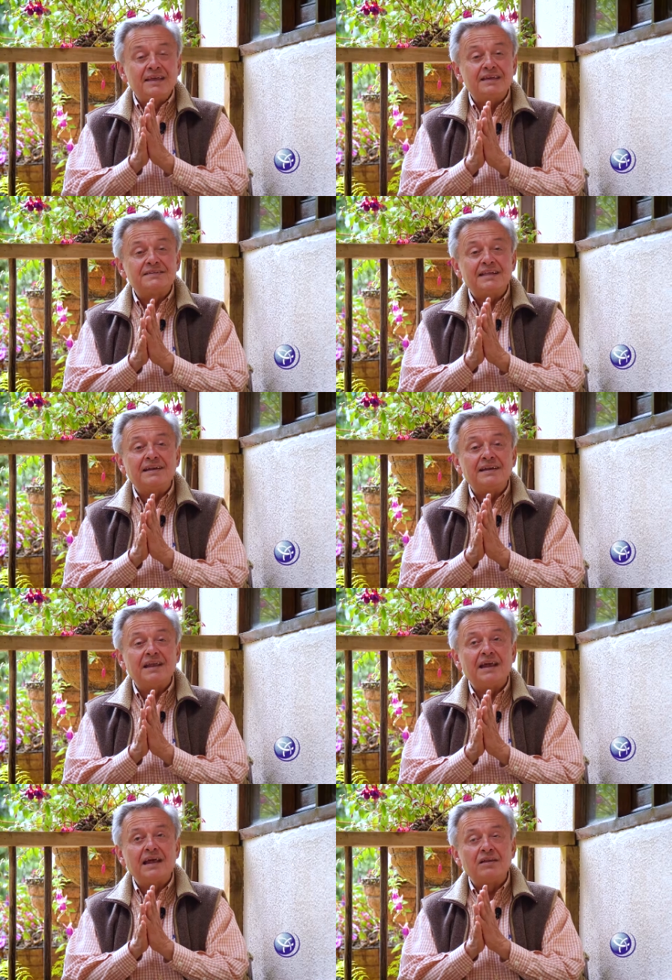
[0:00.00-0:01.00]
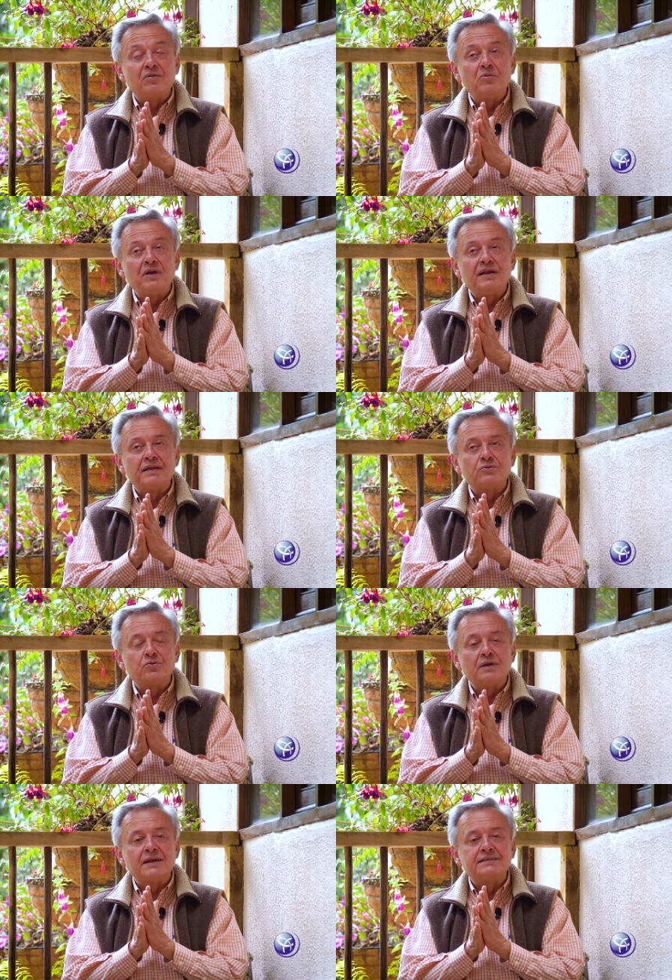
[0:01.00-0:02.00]
que es tan real como la
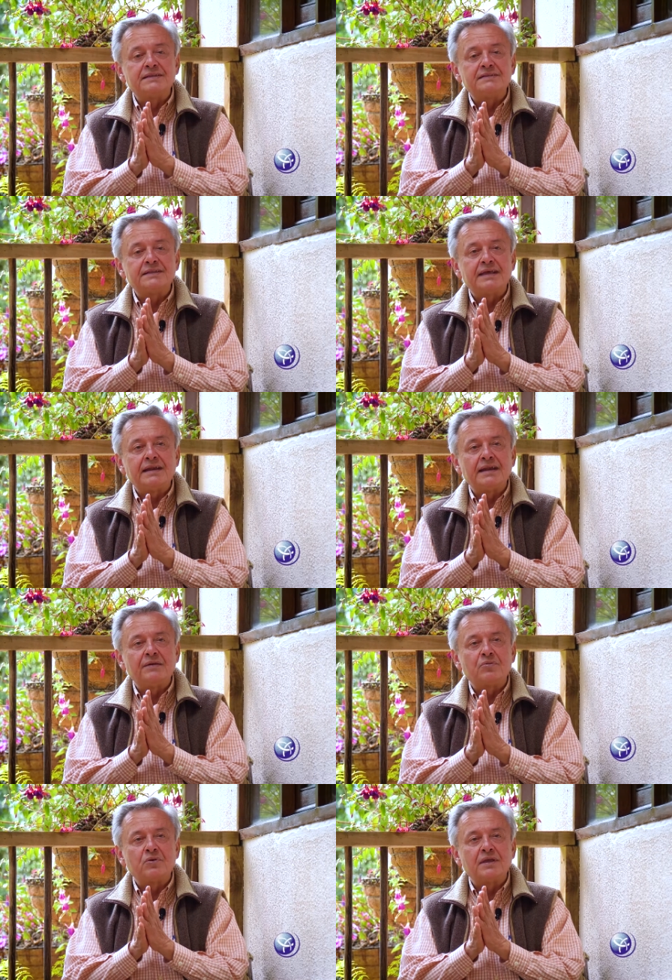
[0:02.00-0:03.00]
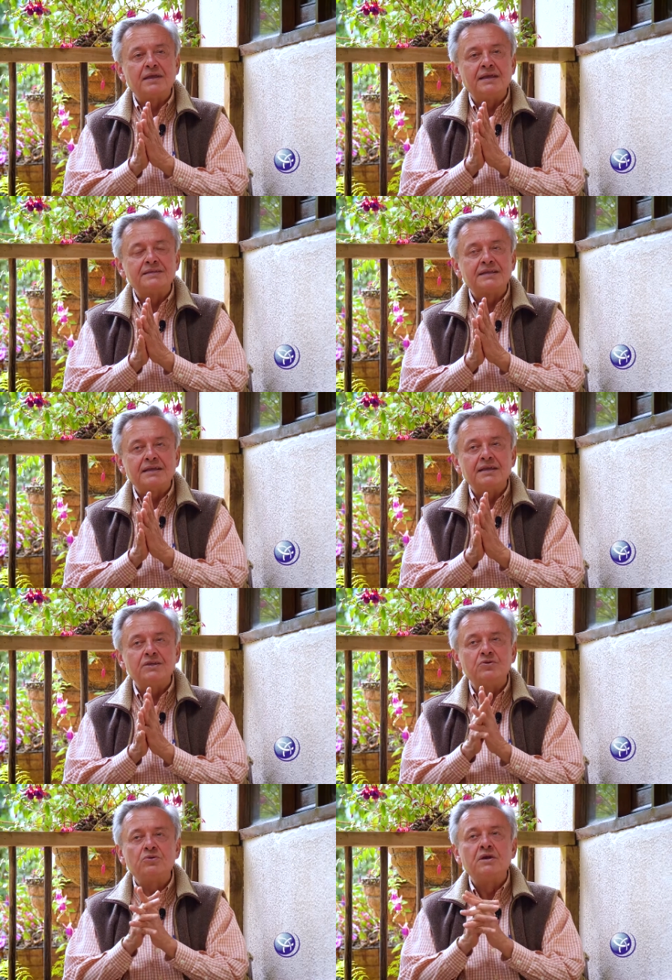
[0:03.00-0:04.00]
naturaleza externa, porque es
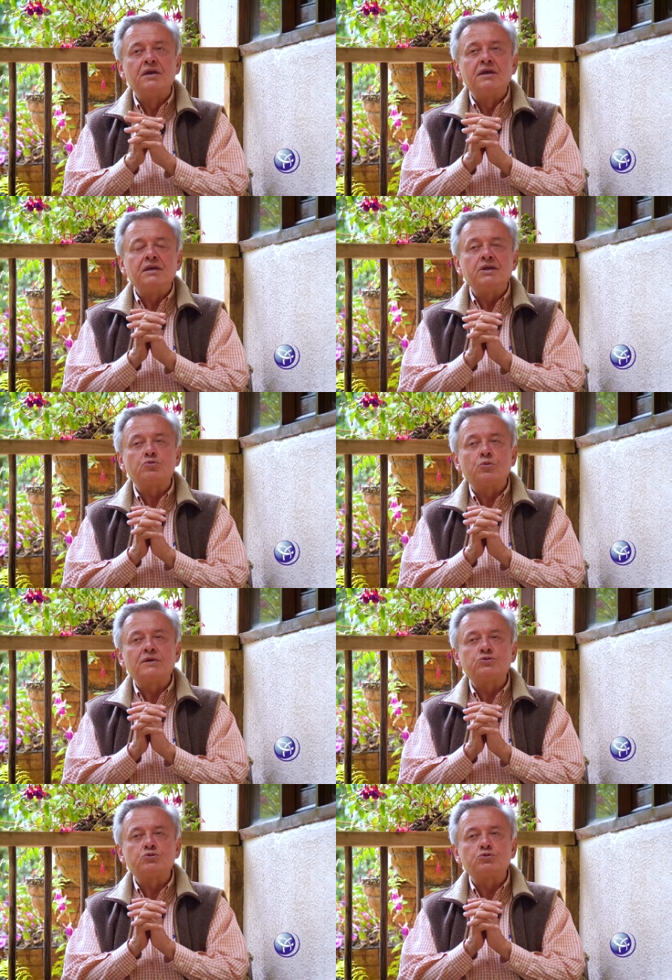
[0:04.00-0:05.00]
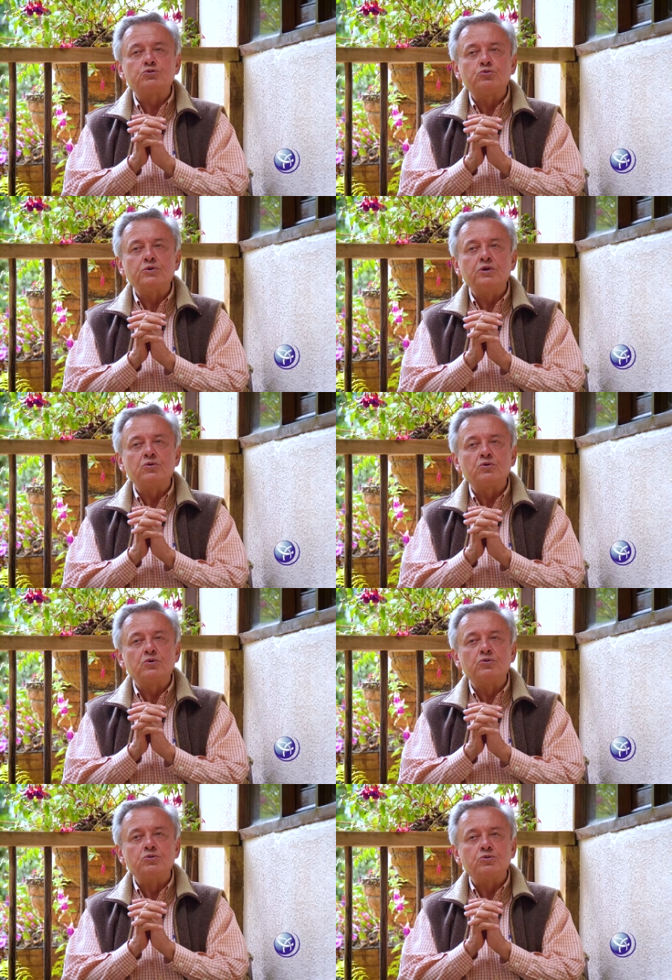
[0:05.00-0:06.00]
aquello que tú has construido
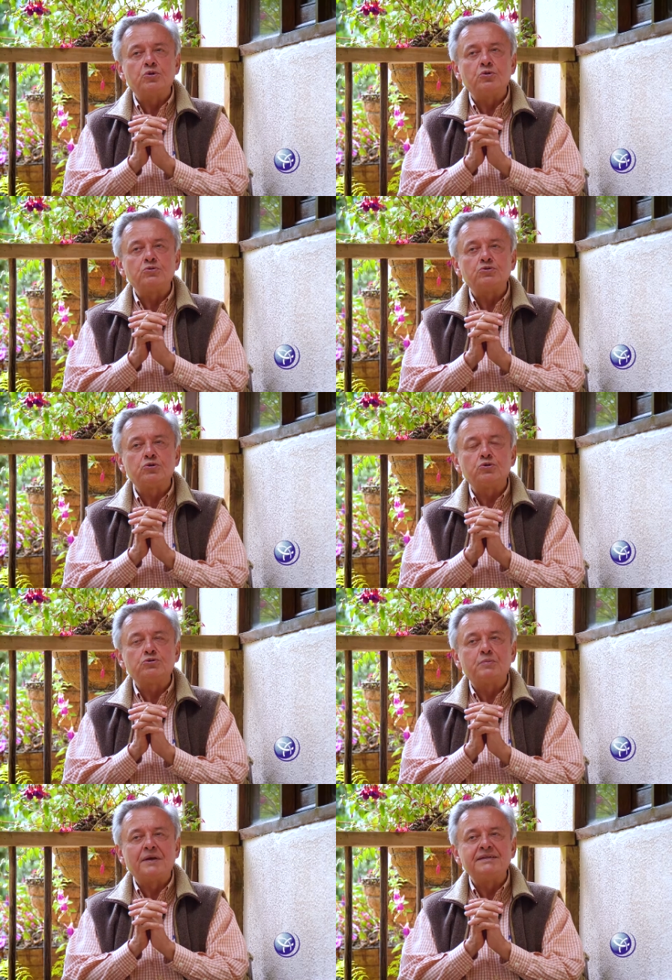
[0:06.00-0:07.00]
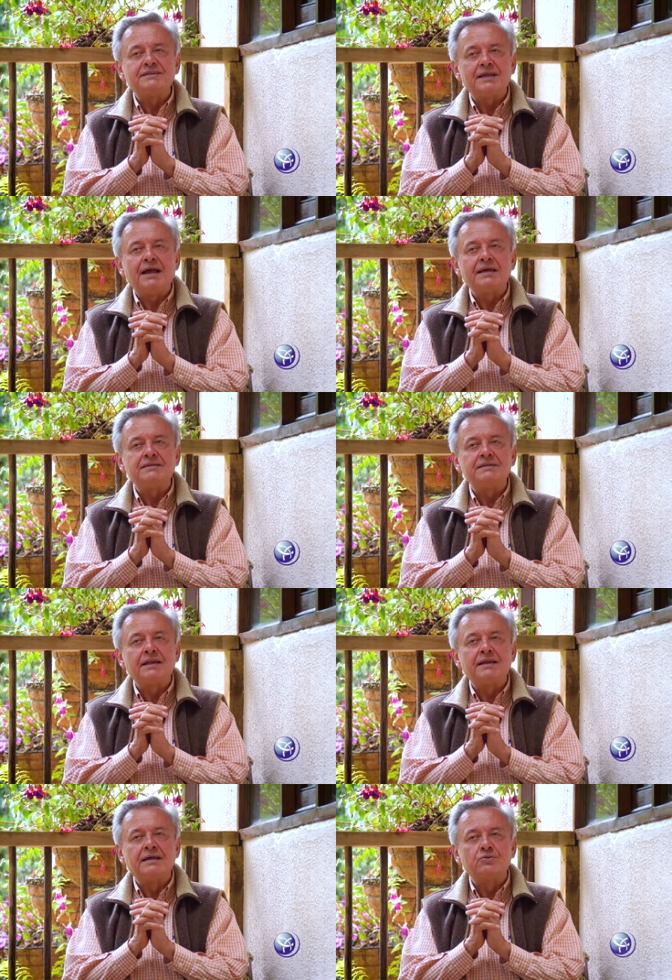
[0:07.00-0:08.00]
con todos los paisajes de
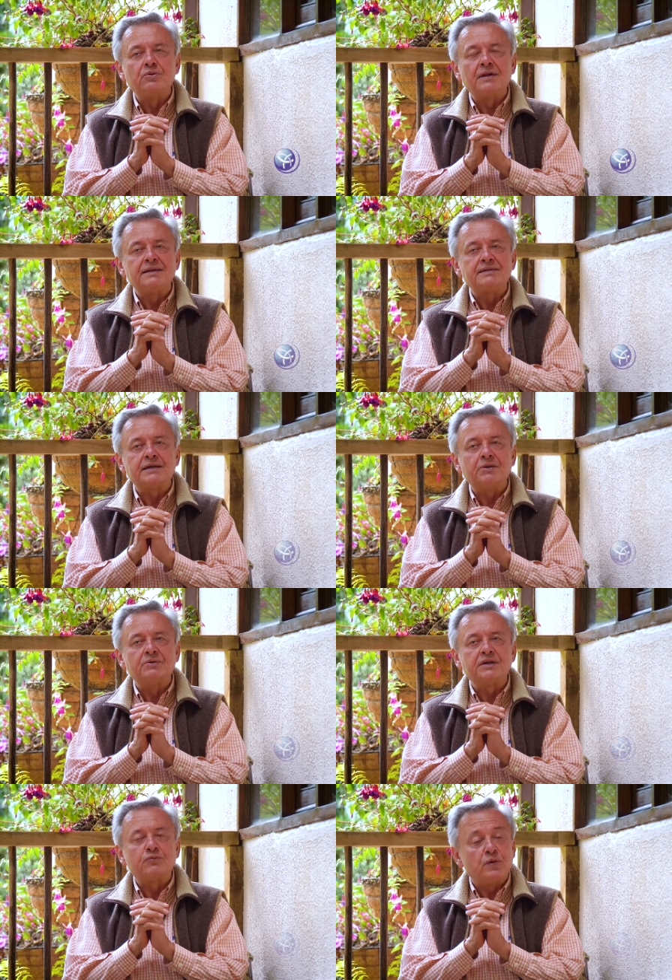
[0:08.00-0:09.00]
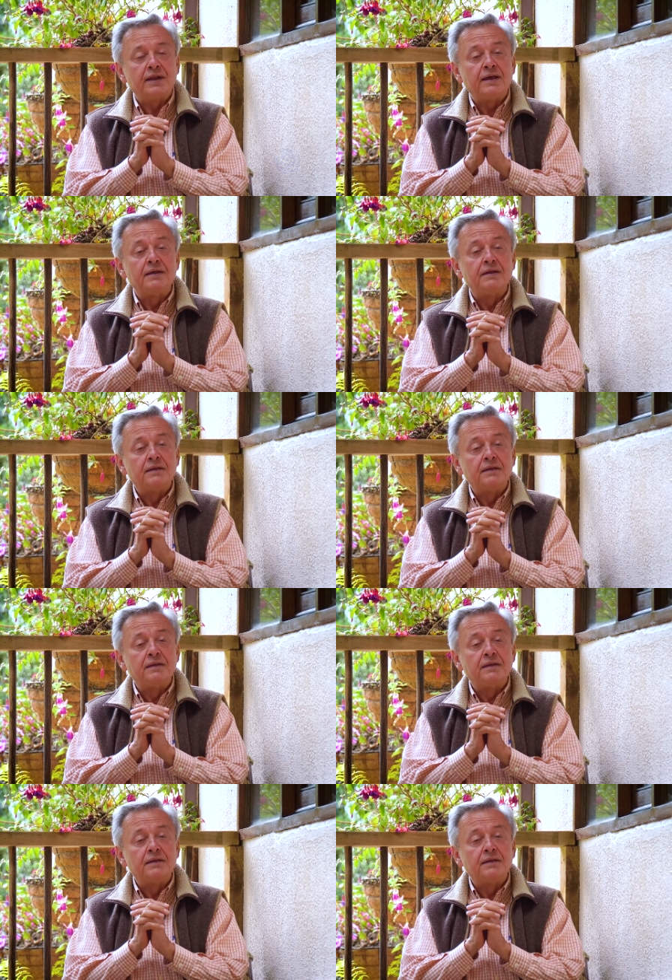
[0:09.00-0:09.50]
la naturaleza que ves afuera